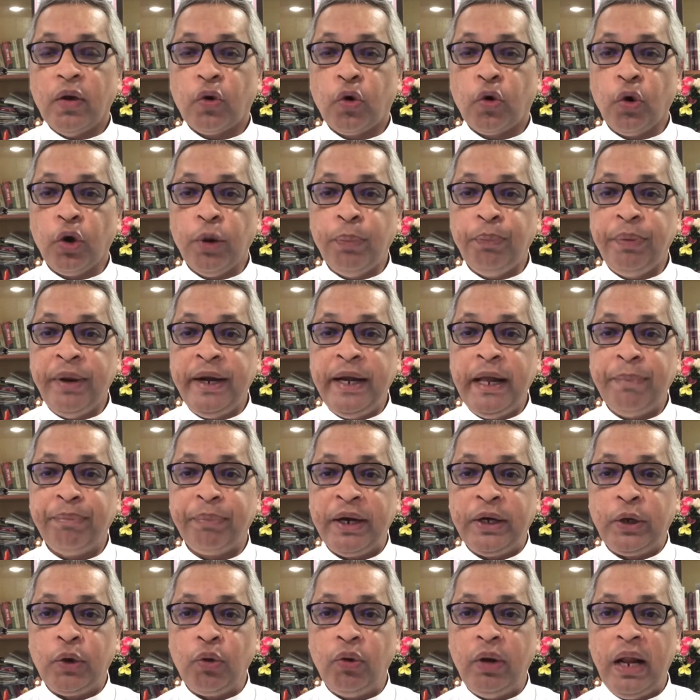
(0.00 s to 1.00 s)

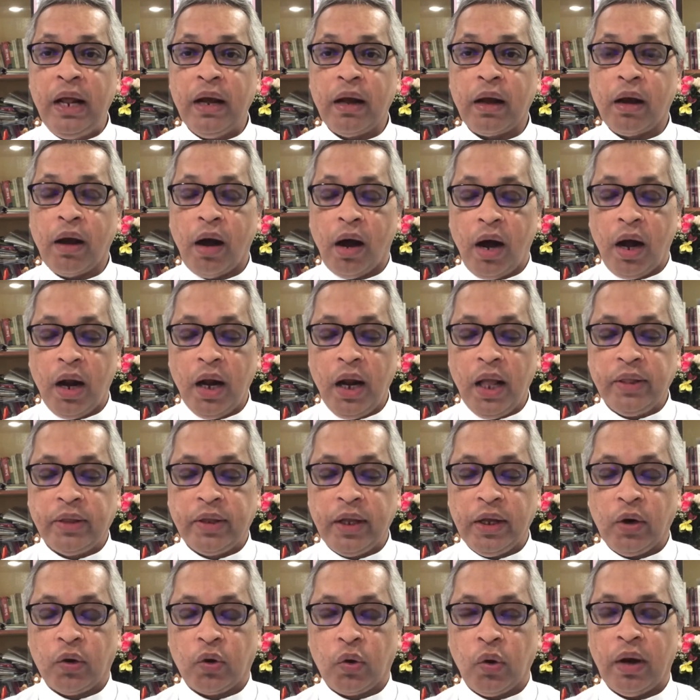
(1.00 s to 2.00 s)
குறிப்பிடப்பட்டுள்ள
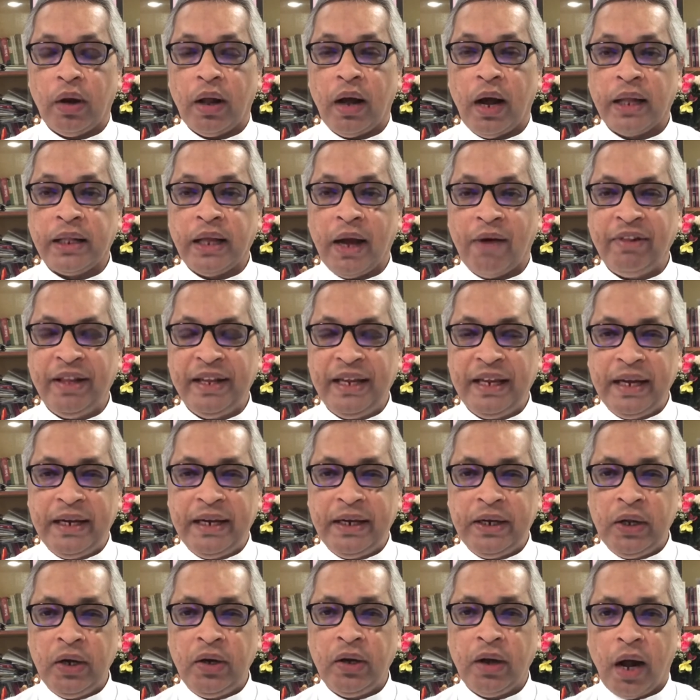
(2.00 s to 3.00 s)
காலத்திற்குள் அதாவது
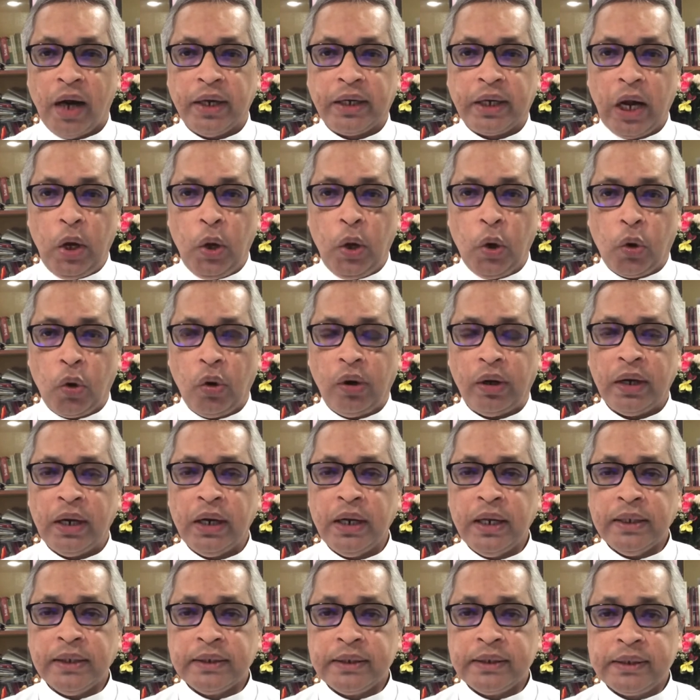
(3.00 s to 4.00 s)
எட்டு நாட்களுக்குள்
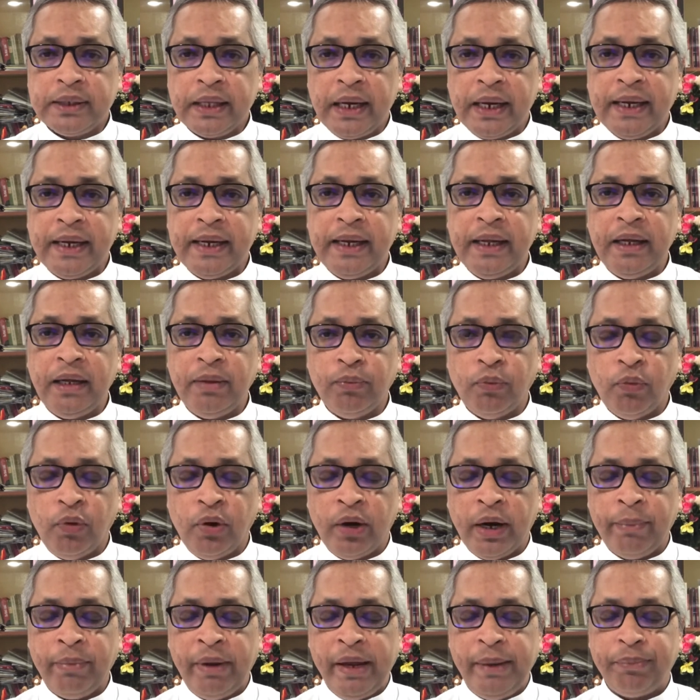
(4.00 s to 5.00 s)
சட்ட
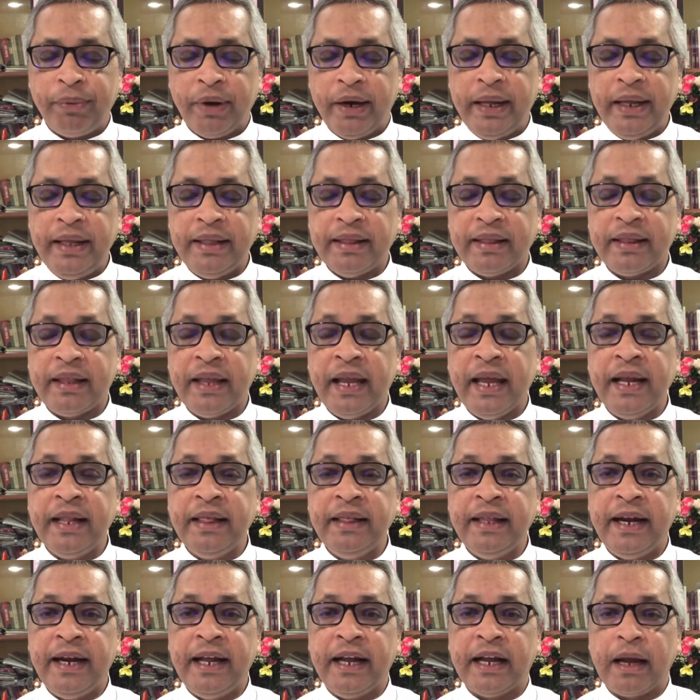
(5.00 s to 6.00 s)
முறைமைப்படி
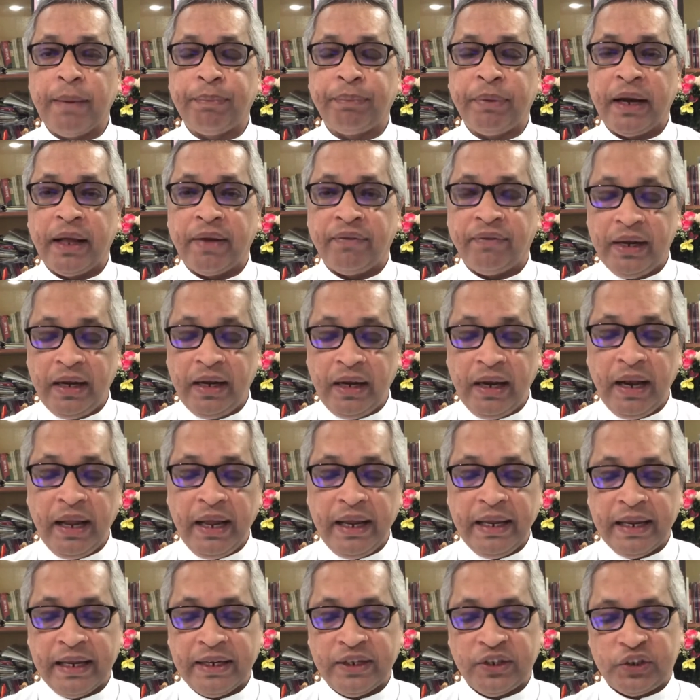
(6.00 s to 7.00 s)
தேர்ந்தெடுக்கப்படவில்லை
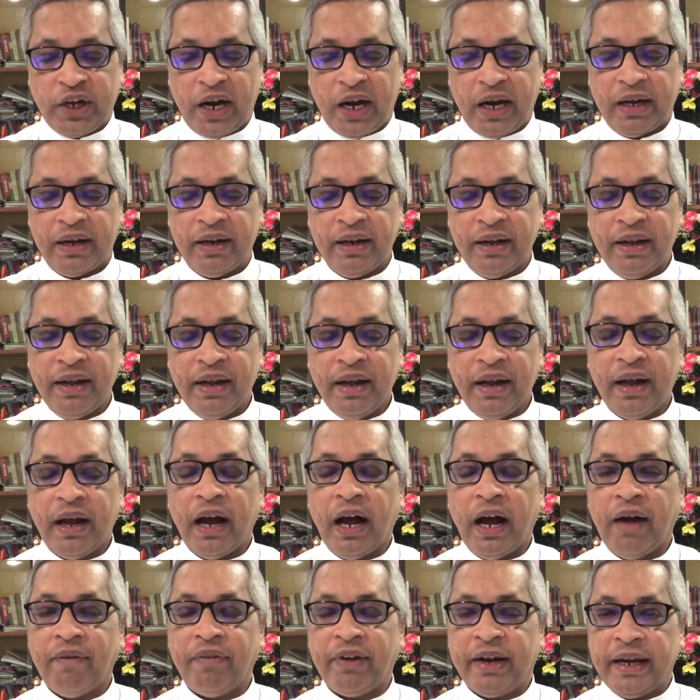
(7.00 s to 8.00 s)
என்றார்
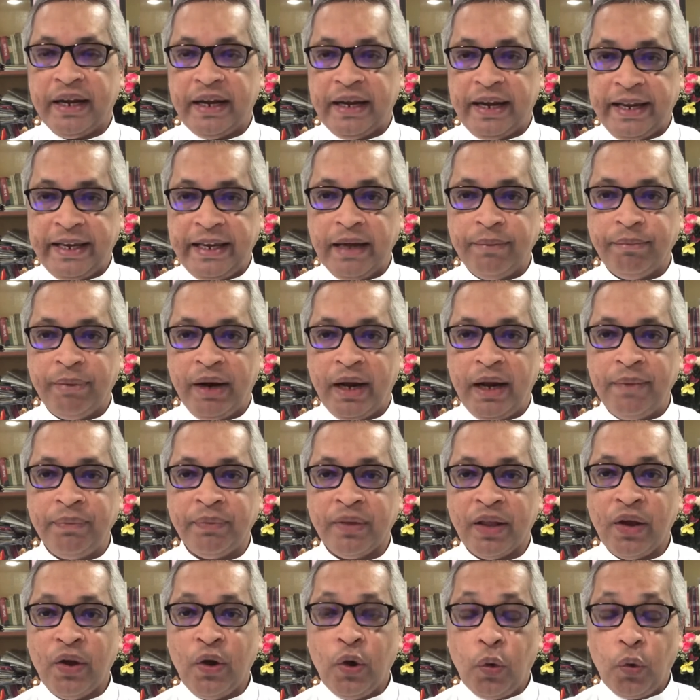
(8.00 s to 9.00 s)
அவரின் நியமனம்
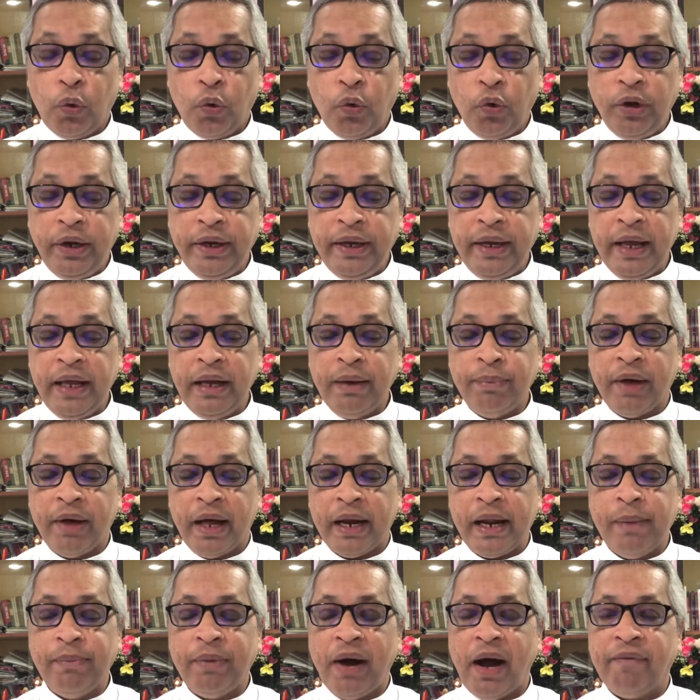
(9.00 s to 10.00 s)
உயர்
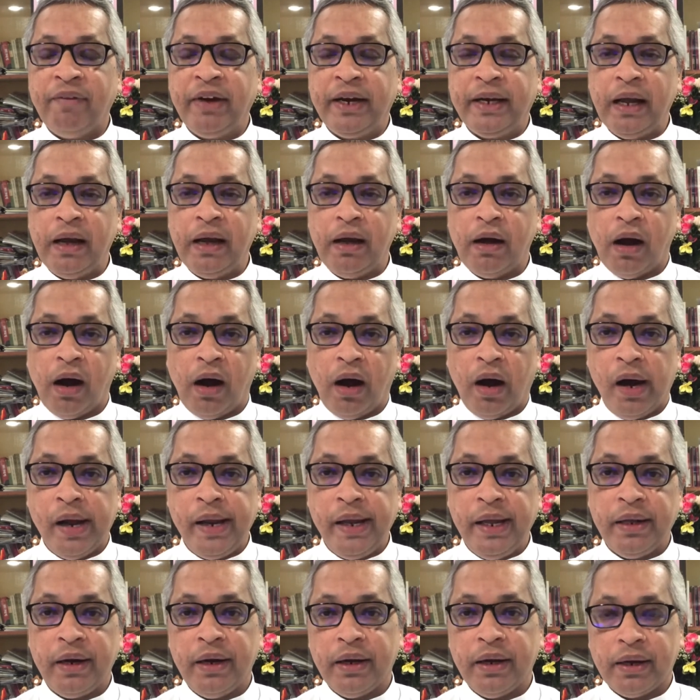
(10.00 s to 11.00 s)
மறைமாவட்ட
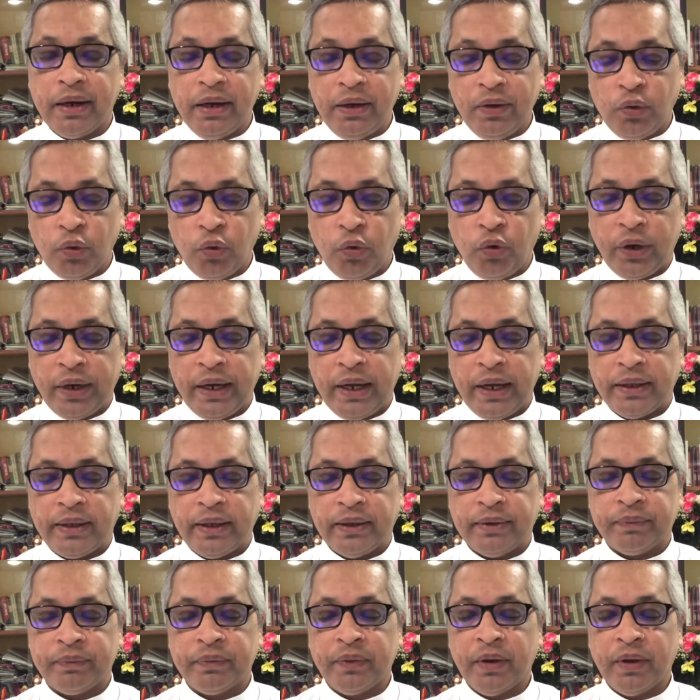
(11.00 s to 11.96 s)
ஆயருக்கு உரியது